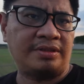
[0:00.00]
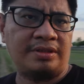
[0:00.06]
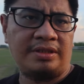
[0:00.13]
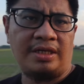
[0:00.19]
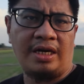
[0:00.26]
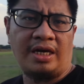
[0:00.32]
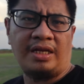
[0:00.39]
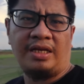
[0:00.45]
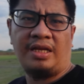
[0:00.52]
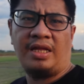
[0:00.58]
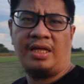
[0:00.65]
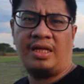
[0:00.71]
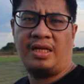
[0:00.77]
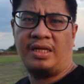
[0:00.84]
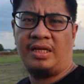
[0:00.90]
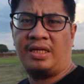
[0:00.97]
ayan
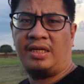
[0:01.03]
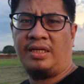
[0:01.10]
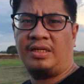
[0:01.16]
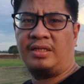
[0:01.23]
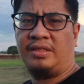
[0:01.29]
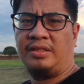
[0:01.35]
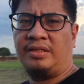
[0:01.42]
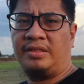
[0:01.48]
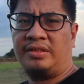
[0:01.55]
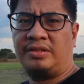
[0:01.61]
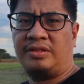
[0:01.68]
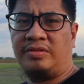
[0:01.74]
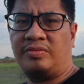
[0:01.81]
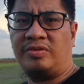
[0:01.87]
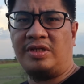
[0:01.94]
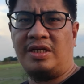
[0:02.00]

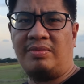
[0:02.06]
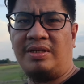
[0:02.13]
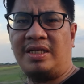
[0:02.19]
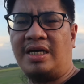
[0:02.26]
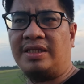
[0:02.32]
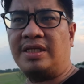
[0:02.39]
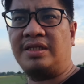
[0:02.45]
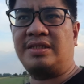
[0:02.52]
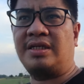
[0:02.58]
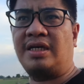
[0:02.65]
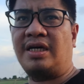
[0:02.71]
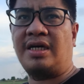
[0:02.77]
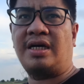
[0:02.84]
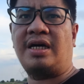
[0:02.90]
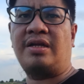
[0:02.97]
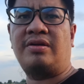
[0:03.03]
subukan naman natin
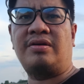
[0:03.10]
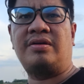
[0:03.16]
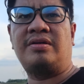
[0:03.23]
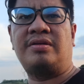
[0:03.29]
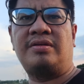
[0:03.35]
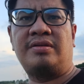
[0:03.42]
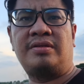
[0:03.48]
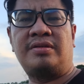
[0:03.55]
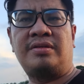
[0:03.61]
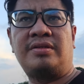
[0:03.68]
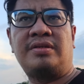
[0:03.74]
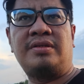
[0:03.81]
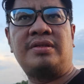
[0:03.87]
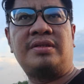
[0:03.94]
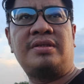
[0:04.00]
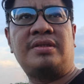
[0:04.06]
sa ano
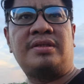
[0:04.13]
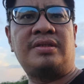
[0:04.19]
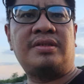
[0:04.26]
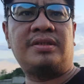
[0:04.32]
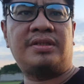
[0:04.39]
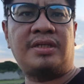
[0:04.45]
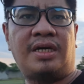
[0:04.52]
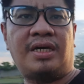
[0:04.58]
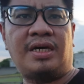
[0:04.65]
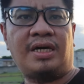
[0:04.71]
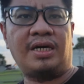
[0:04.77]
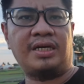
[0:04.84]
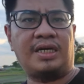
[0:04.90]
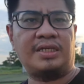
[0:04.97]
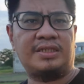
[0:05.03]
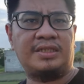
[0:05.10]
sa
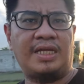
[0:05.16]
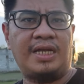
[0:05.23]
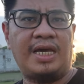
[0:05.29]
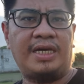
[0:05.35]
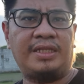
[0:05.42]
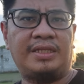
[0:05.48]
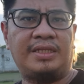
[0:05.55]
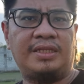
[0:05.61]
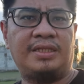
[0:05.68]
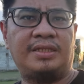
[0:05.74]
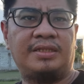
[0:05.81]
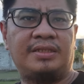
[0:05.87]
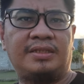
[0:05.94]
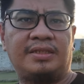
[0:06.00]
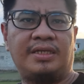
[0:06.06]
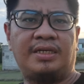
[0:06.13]
against the light
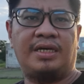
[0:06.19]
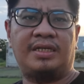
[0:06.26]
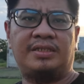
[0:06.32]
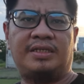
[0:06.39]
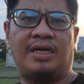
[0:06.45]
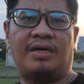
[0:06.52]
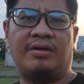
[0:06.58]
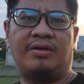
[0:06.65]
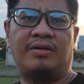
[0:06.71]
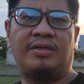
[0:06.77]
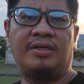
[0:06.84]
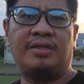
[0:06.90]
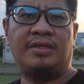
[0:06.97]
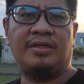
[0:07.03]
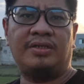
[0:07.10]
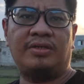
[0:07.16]
ayan siya oh.
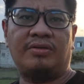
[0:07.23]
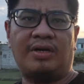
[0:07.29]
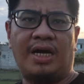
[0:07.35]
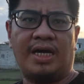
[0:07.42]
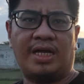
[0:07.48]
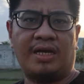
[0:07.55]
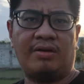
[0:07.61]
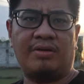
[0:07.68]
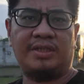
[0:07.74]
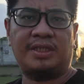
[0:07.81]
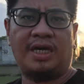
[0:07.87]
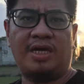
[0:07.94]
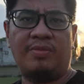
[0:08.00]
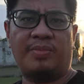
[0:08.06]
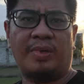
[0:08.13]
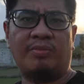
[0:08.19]
yung araw at
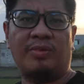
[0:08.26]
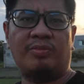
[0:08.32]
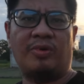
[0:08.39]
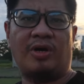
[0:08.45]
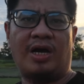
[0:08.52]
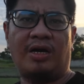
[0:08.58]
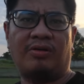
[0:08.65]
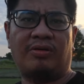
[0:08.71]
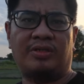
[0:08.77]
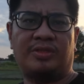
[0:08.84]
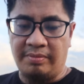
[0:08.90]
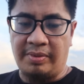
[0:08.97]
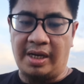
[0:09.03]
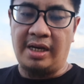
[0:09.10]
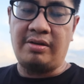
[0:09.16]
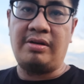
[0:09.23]
saka yung pagmamukha ko
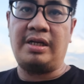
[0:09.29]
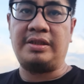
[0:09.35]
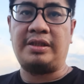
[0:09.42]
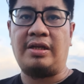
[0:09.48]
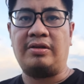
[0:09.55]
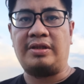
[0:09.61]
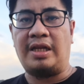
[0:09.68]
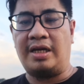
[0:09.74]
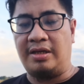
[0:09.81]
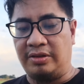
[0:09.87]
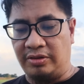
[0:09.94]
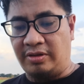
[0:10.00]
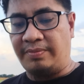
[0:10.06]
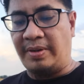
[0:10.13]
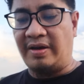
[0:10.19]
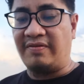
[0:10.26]
pang ano lang talo talaga
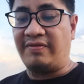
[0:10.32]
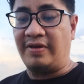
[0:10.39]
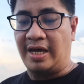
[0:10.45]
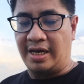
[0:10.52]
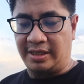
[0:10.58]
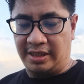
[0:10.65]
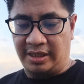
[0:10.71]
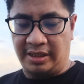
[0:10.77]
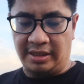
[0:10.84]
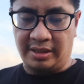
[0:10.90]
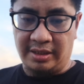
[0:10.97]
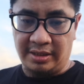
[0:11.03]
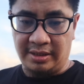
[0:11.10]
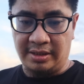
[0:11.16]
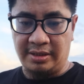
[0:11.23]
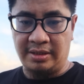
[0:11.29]
to pang vlogging
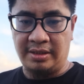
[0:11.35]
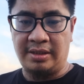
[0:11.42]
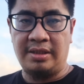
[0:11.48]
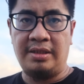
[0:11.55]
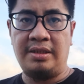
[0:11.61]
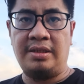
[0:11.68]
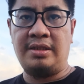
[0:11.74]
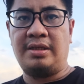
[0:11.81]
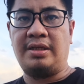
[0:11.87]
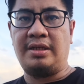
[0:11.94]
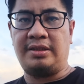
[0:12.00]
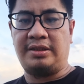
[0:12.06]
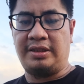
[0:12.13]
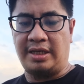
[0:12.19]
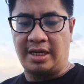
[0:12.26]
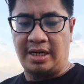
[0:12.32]

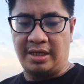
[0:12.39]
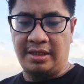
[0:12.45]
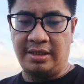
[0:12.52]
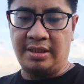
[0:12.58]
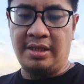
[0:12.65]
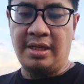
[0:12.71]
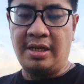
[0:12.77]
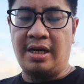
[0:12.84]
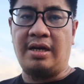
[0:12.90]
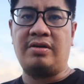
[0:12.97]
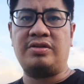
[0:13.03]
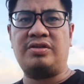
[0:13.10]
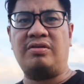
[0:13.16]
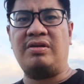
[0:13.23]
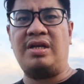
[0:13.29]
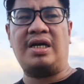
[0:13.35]
ayan siya ang
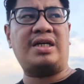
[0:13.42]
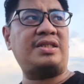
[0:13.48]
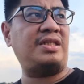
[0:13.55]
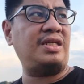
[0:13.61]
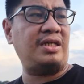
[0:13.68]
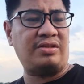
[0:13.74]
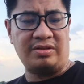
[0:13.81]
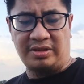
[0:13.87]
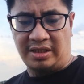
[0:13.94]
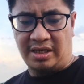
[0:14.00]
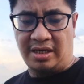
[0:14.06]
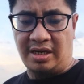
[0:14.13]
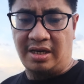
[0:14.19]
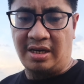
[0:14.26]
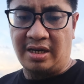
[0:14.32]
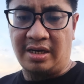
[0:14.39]
gusto ko lang kasi dito
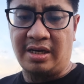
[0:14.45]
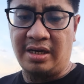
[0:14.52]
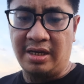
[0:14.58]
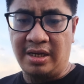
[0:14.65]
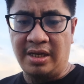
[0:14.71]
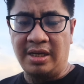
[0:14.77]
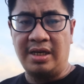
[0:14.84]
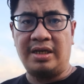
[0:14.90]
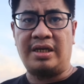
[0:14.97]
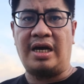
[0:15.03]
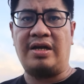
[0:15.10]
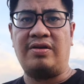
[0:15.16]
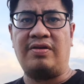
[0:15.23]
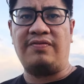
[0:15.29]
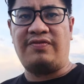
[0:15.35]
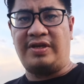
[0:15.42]
sa
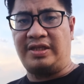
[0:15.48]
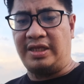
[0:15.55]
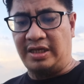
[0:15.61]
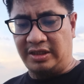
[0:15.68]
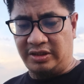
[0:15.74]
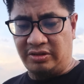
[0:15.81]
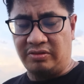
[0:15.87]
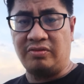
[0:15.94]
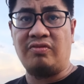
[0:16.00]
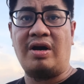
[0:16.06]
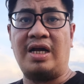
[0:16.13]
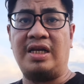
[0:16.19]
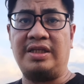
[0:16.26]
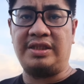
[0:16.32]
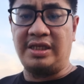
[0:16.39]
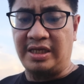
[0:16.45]
Canon V10 is yung
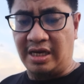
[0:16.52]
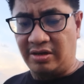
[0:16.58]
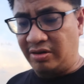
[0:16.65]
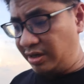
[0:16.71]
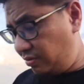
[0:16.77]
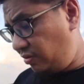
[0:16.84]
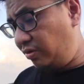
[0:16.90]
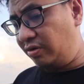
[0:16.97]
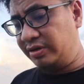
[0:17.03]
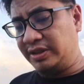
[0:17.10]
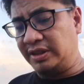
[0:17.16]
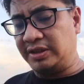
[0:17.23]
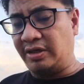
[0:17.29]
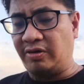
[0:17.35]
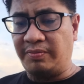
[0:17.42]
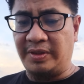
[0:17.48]
quality niya no? ewan ko,
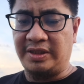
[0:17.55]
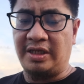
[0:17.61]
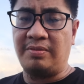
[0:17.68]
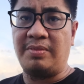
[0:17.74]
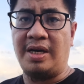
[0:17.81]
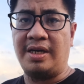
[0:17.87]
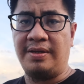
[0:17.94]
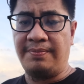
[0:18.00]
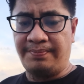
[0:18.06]
i-check ko pa sa iba